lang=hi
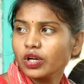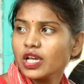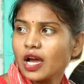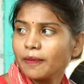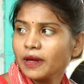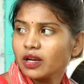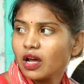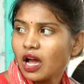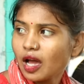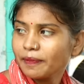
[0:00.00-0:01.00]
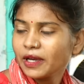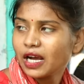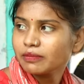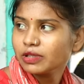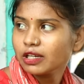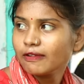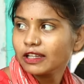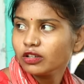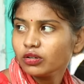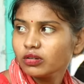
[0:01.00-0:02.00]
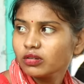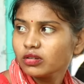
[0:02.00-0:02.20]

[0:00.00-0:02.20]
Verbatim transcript: होंगे यहाँ पर आप ही काम दिलवा दो